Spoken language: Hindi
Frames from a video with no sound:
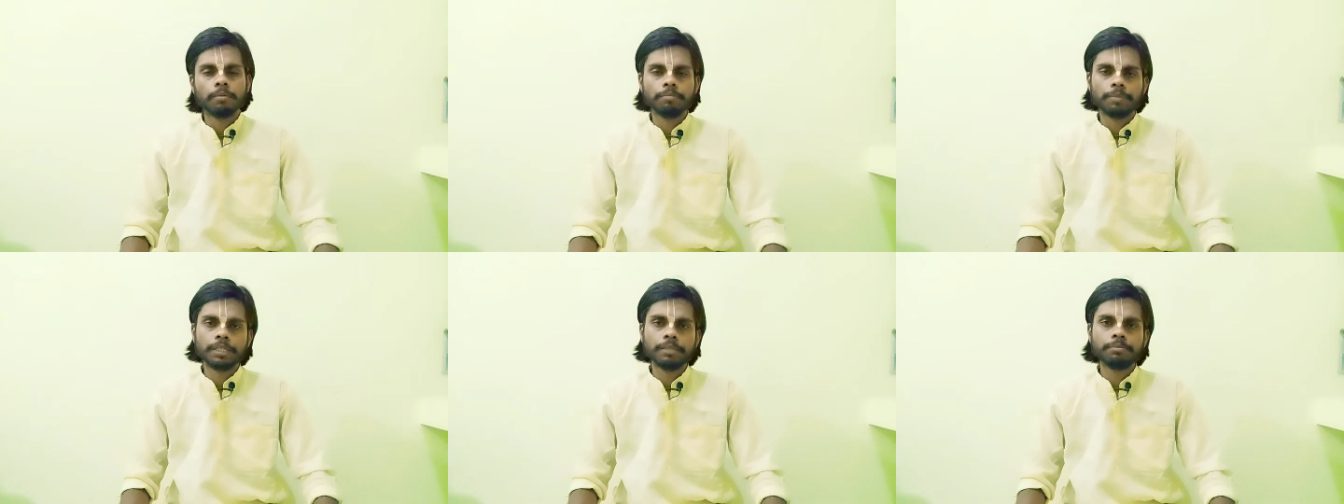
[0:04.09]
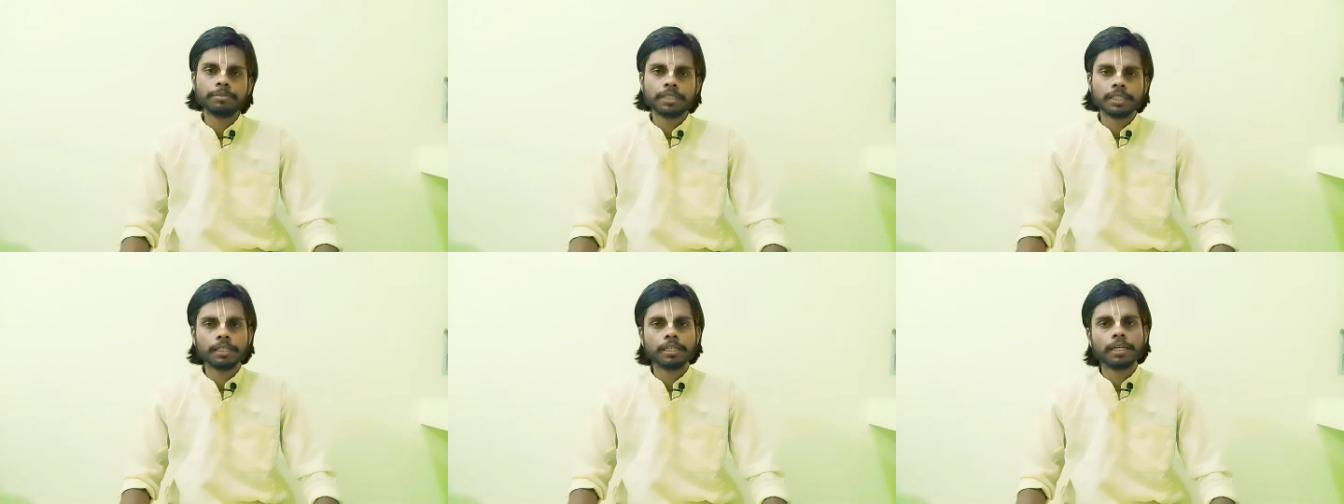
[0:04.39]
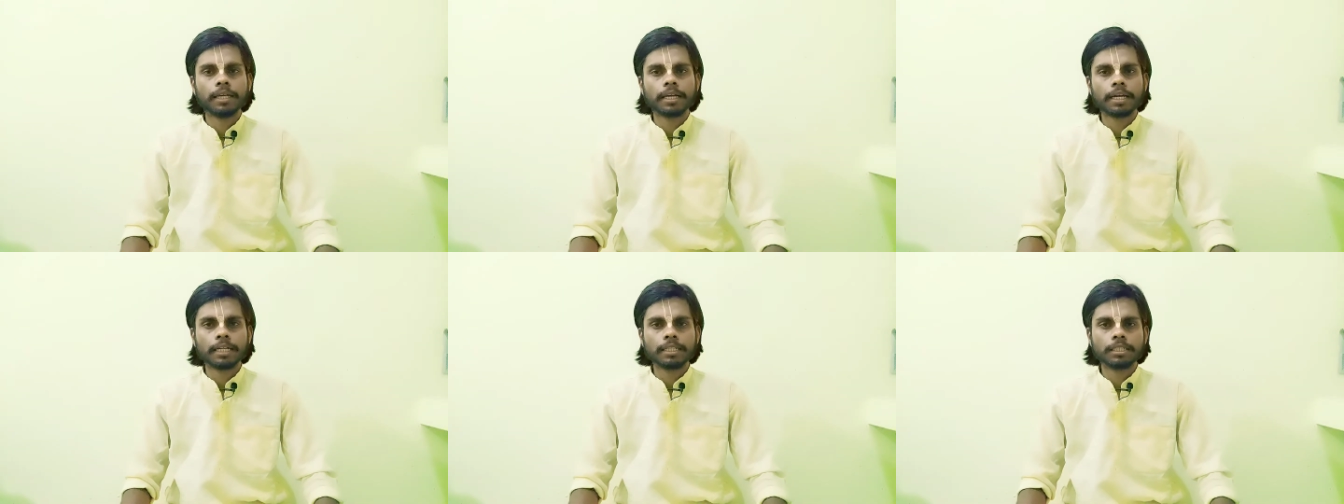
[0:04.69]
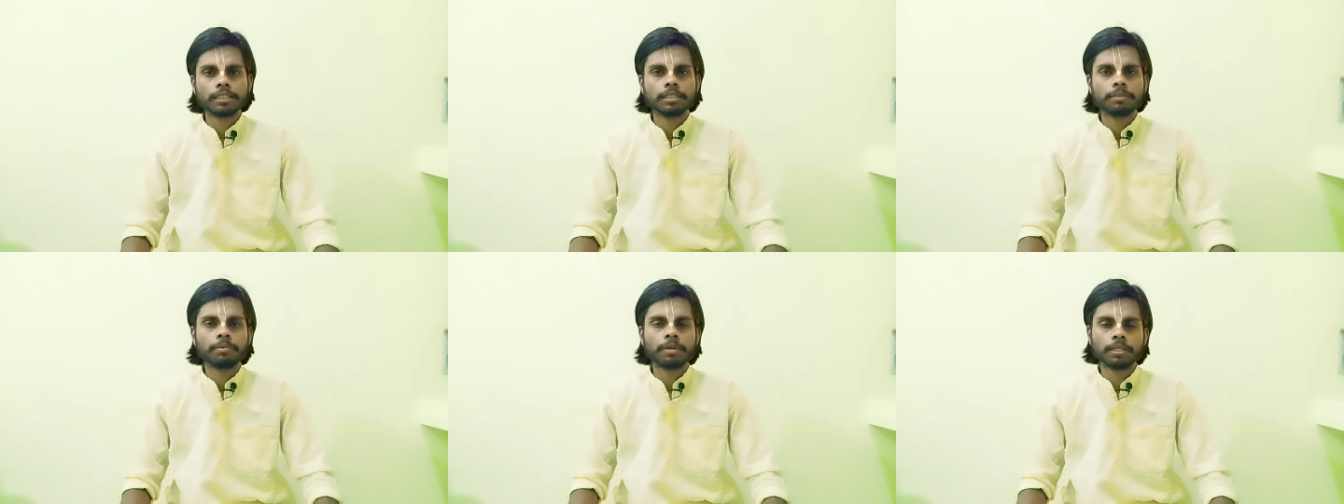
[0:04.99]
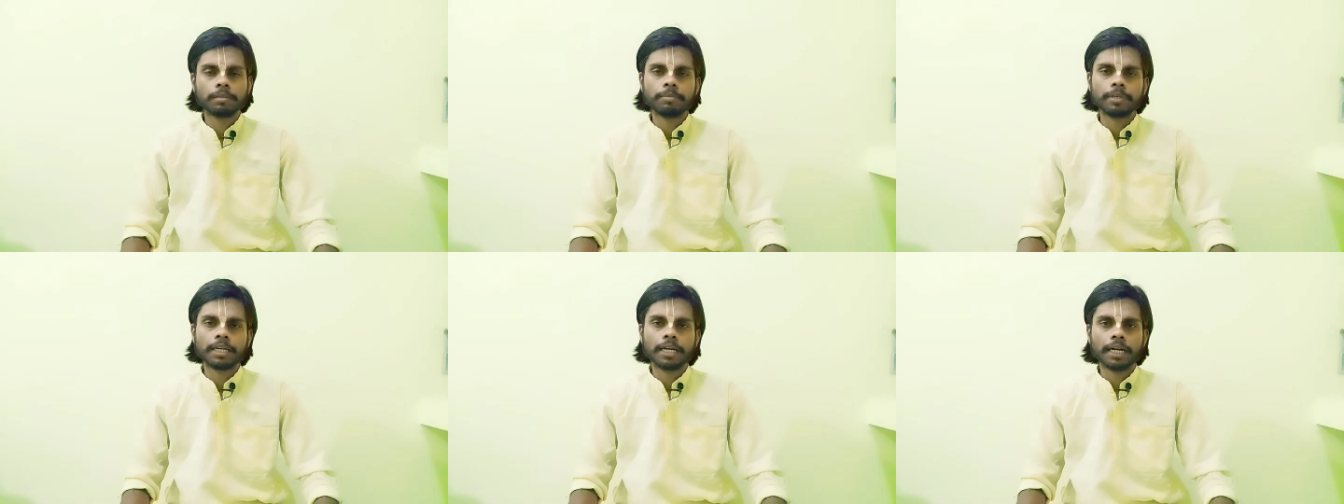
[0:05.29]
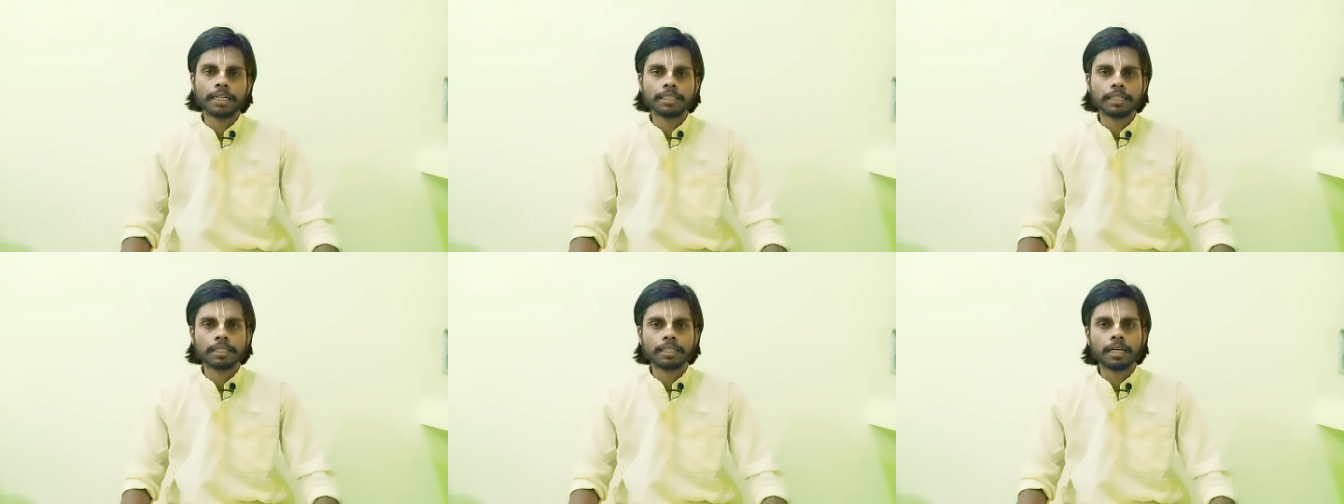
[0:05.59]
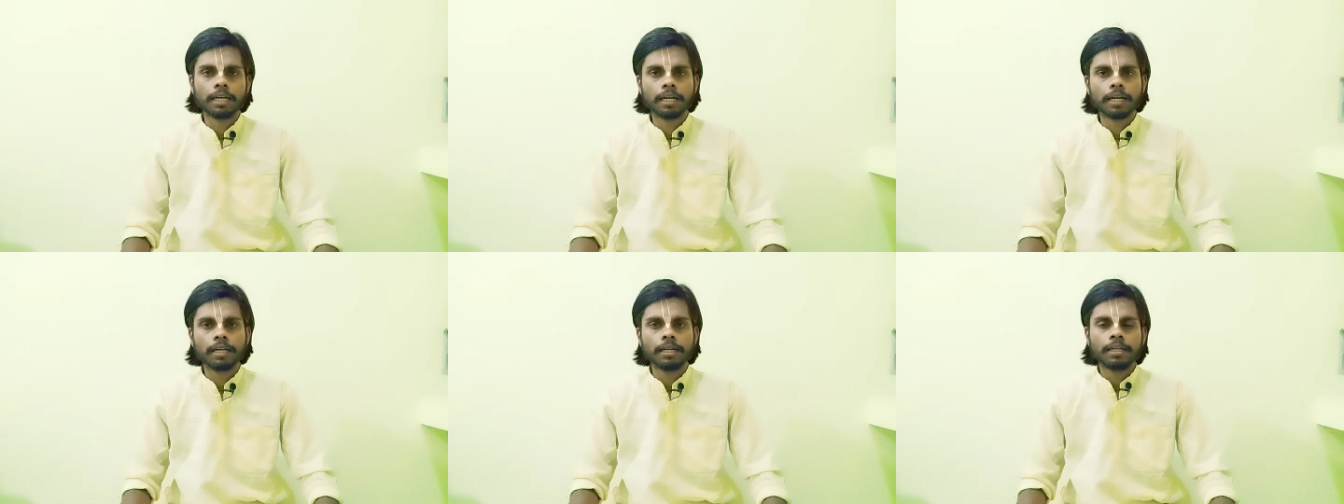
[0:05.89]
भीमसेन एकादशी व्रत भी कहा
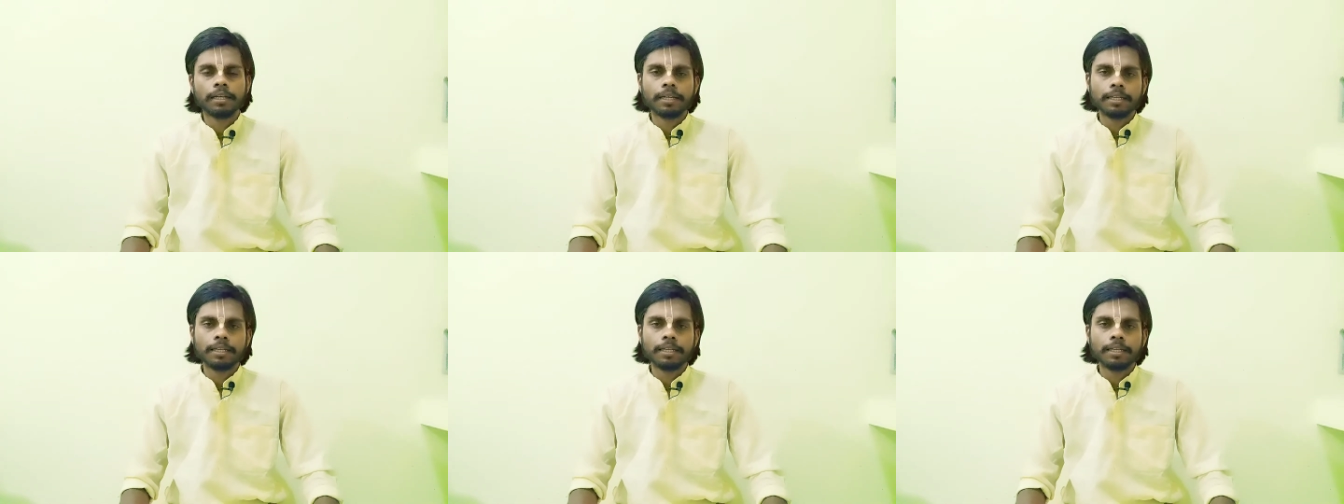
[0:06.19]
जाता है